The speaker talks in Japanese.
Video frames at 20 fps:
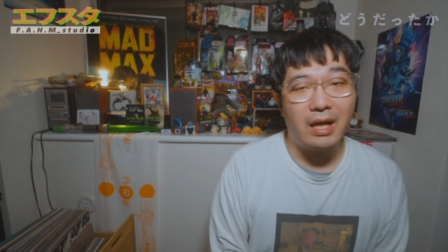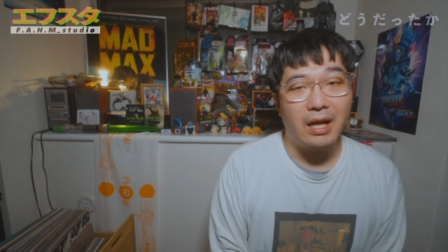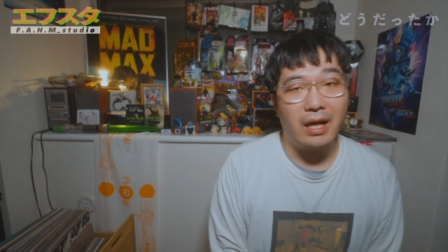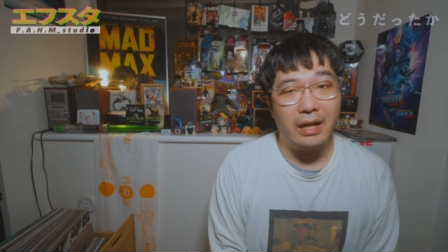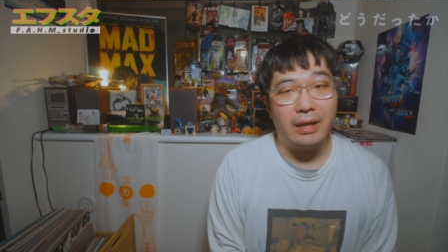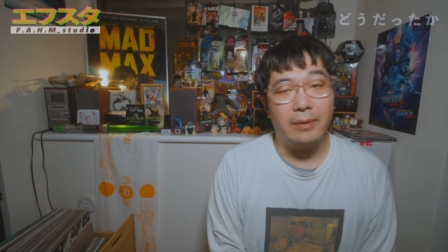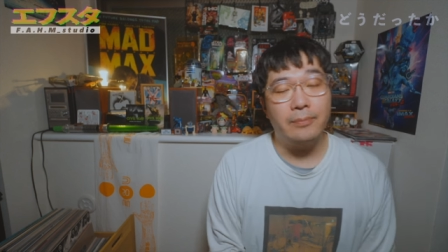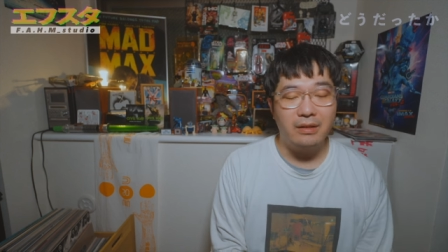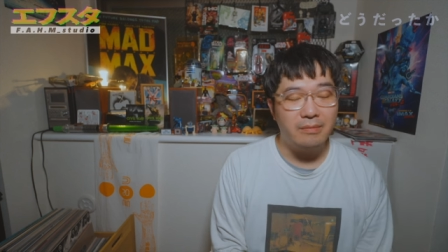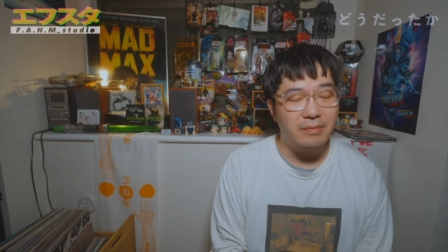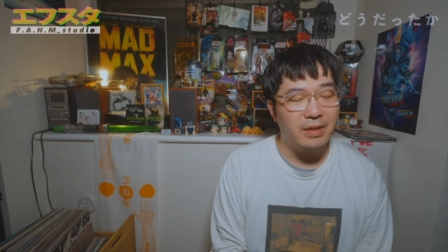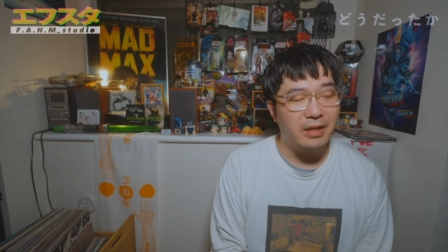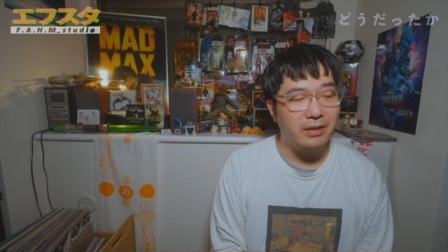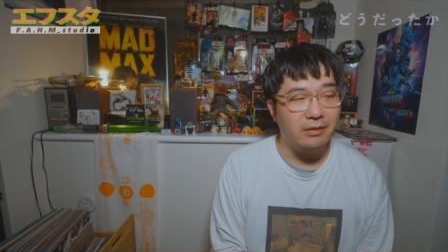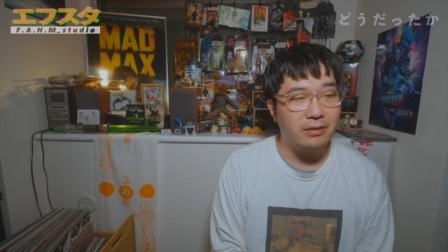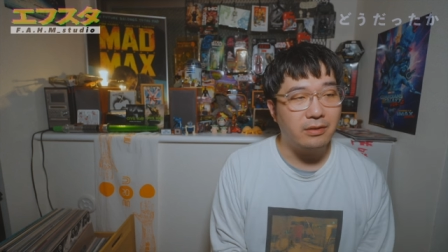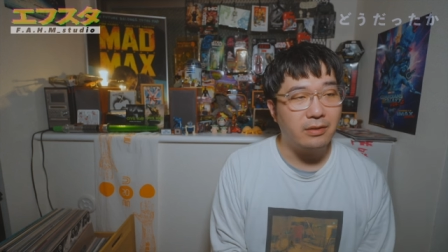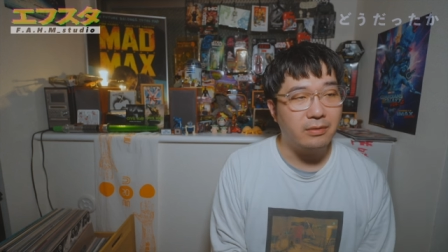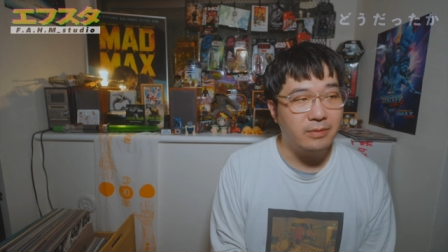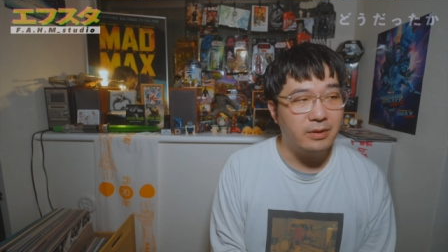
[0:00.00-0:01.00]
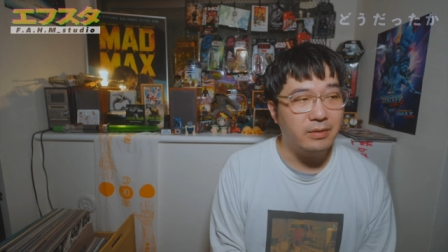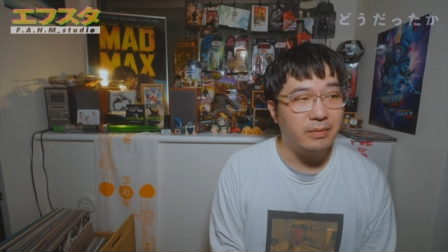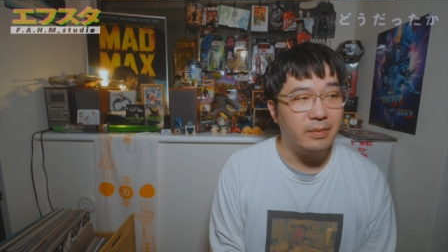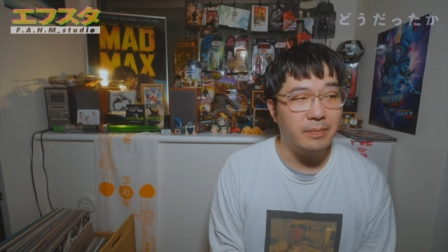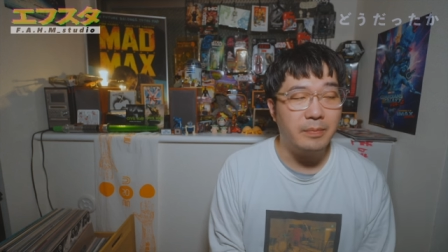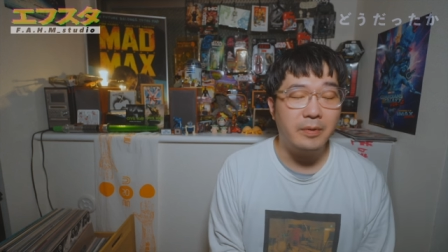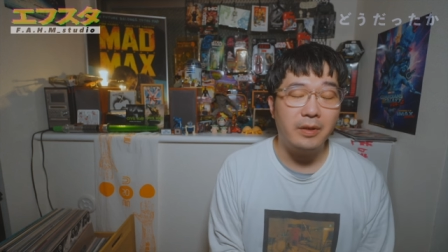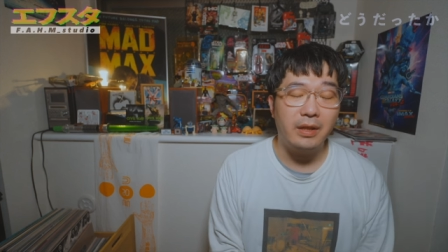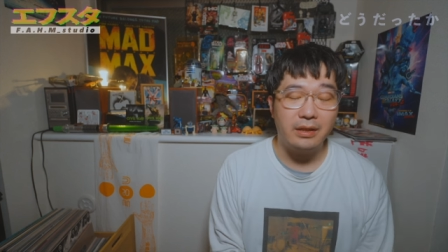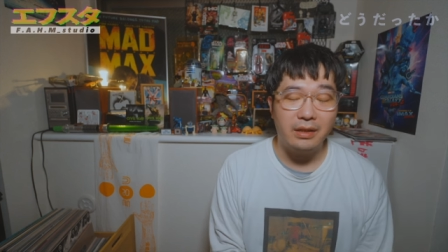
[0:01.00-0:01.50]
はい、でまあ
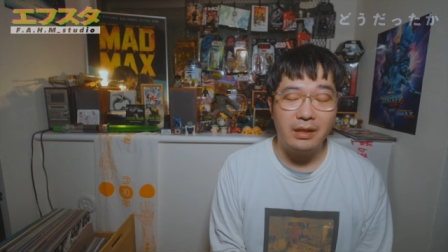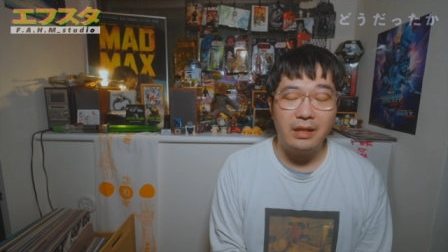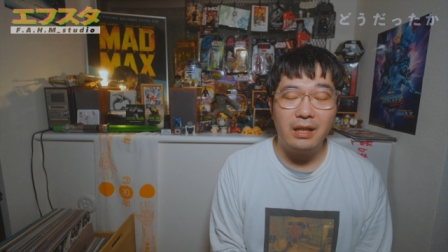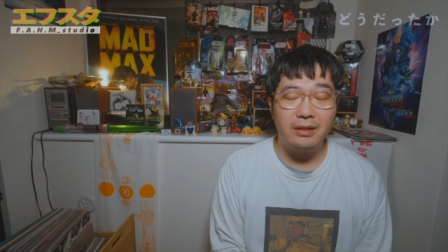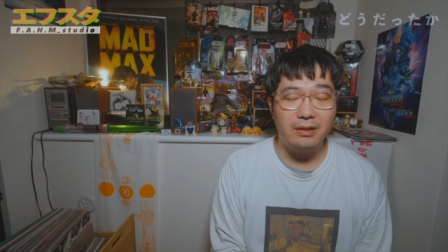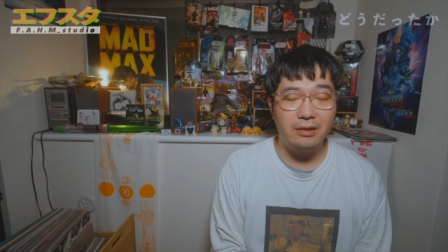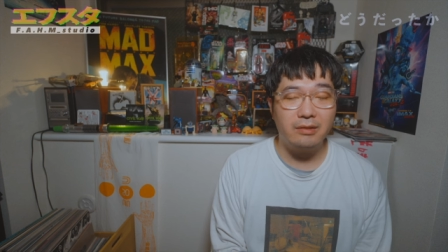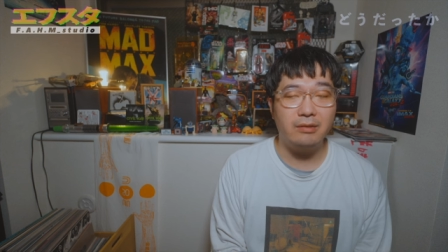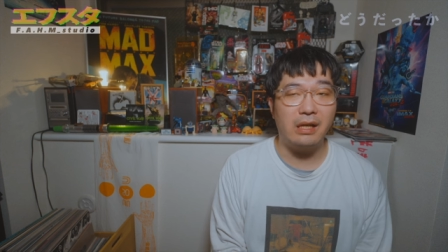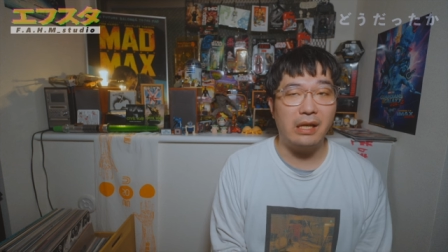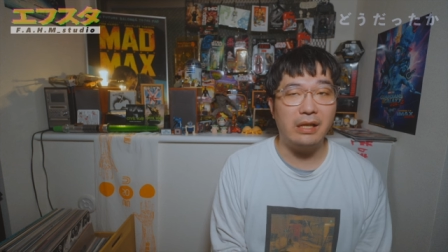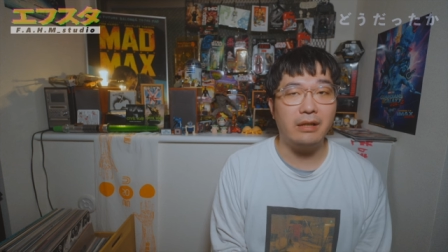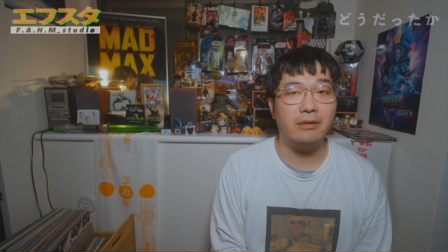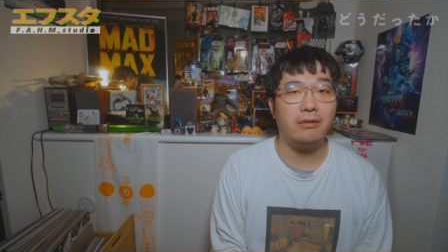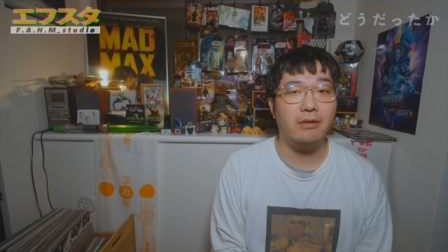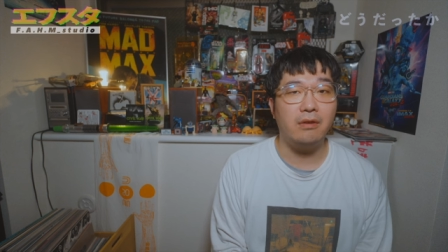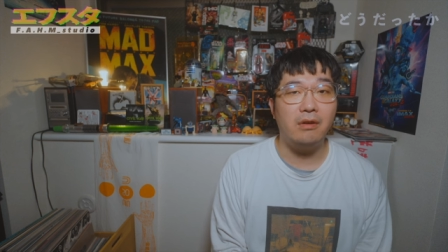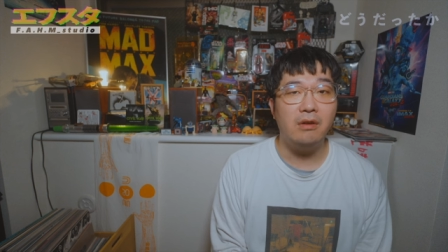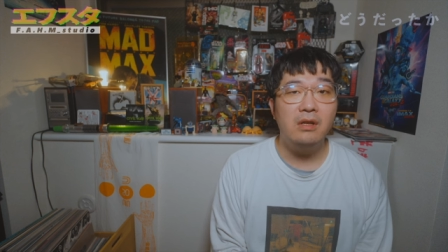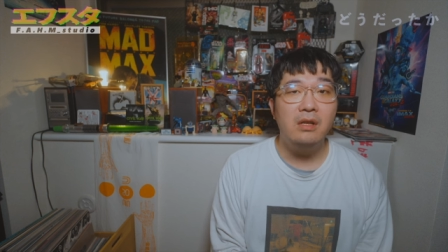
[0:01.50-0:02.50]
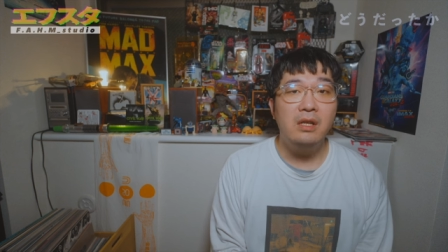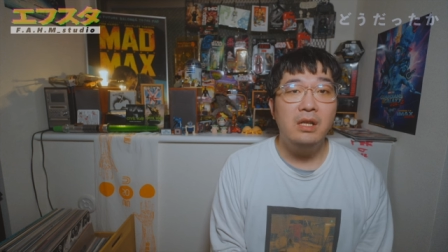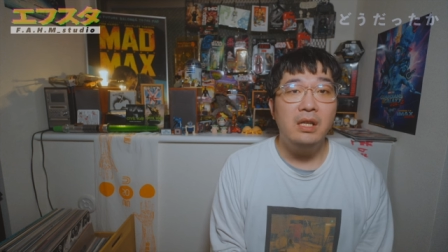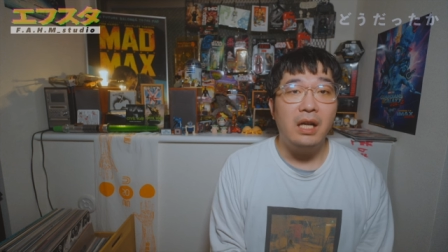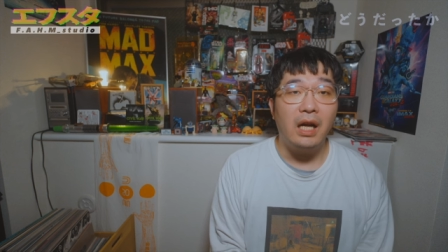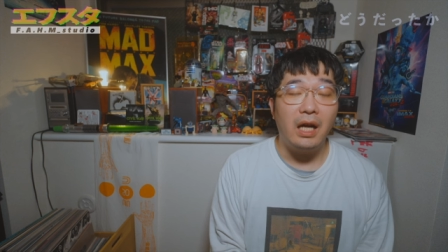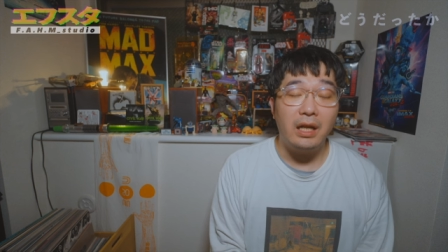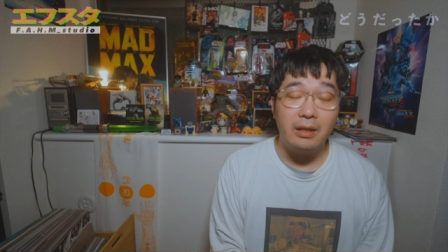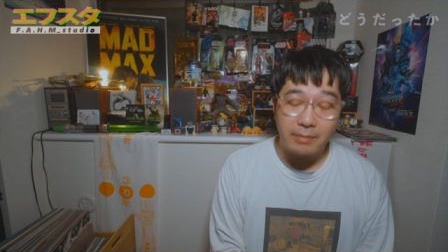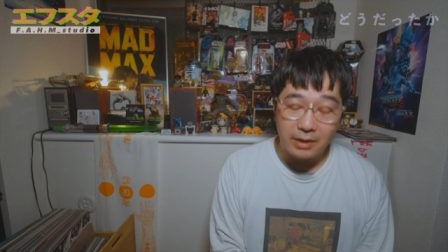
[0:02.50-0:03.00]
ロードムービーっぽかったなっていうのが1個
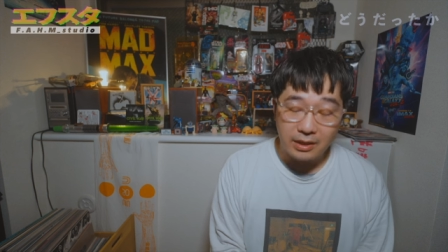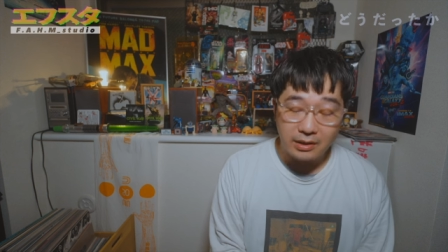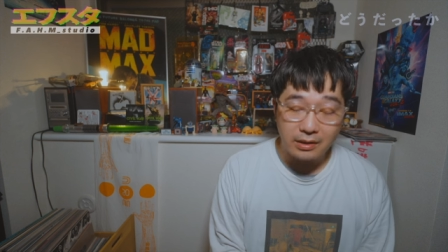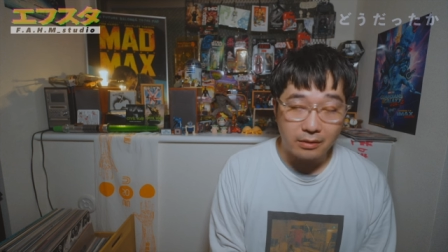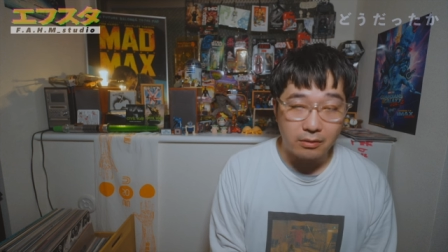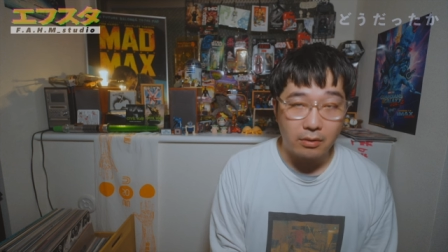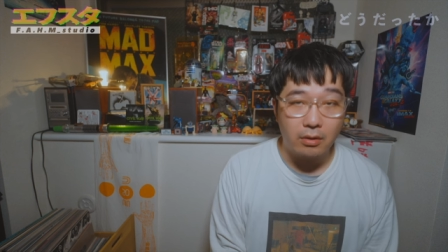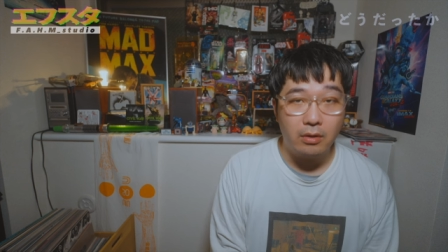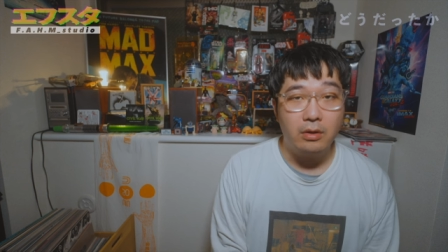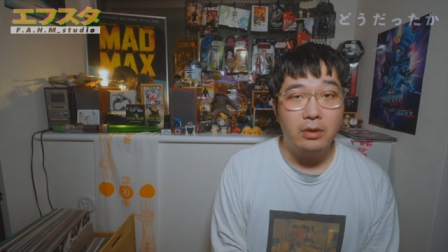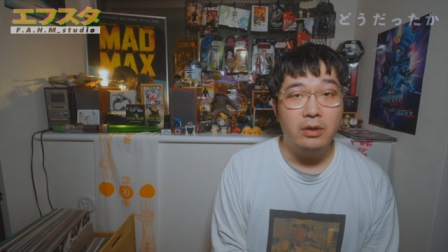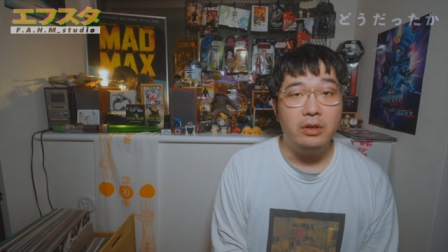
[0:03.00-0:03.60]
ありましたと